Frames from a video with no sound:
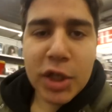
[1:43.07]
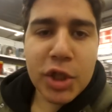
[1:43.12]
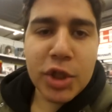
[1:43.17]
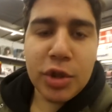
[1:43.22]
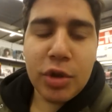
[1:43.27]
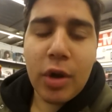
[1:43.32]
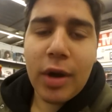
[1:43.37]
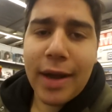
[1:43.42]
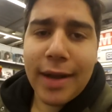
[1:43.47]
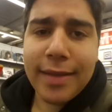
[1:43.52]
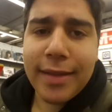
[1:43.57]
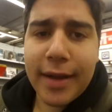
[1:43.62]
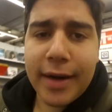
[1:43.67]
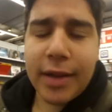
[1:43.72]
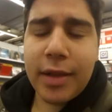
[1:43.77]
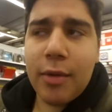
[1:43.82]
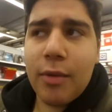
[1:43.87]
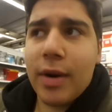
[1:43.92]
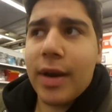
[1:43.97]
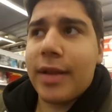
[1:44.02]
Ci tocca
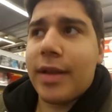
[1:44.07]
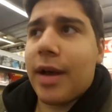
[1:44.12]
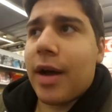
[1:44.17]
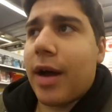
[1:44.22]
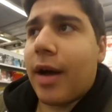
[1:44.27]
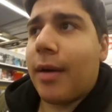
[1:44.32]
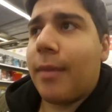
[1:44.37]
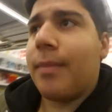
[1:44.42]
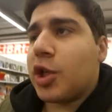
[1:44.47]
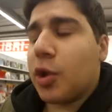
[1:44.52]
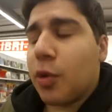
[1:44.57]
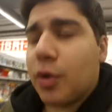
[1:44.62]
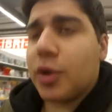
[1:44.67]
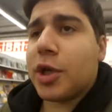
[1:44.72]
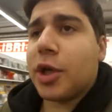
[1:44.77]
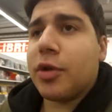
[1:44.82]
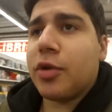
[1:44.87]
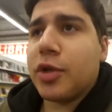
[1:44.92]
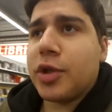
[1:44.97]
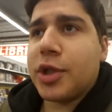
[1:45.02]
andare di quella da
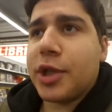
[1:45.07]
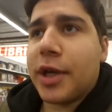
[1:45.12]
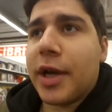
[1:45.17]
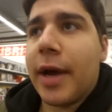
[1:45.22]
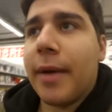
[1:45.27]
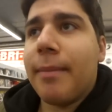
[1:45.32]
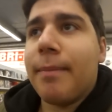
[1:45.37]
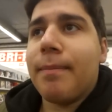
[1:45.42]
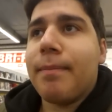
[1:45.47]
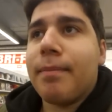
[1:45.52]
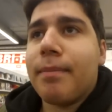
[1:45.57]
500 giga.